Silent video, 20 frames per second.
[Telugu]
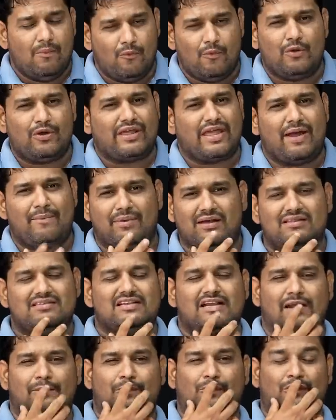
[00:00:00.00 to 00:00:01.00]
మూడు కెమెరాలు
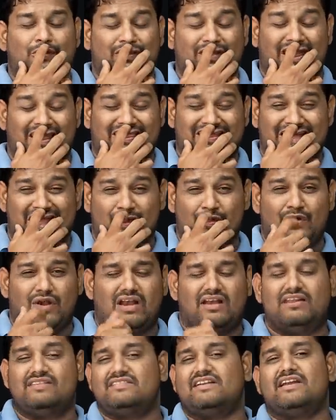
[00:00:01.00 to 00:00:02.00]
సెటప్ ఉంటుంది అది కాకుండా
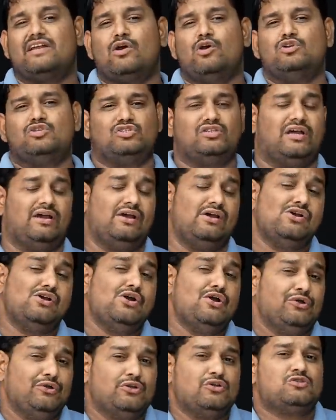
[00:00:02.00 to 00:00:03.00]
రీసెంట్గా వచ్చిన
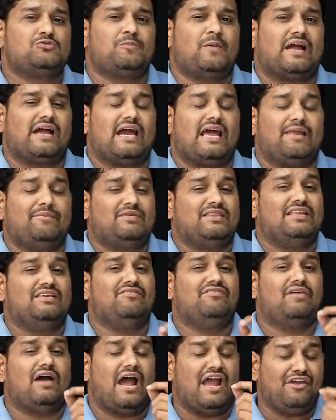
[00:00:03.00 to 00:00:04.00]
న్యూస్ ప్రకారం ఇది
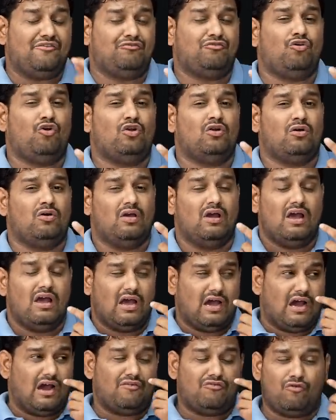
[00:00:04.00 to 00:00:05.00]
ఐఫోన్
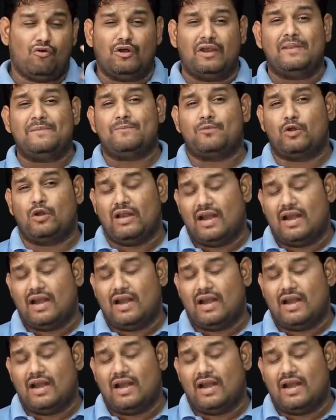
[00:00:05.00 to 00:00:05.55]
ఫోర్టీన్ ప్రో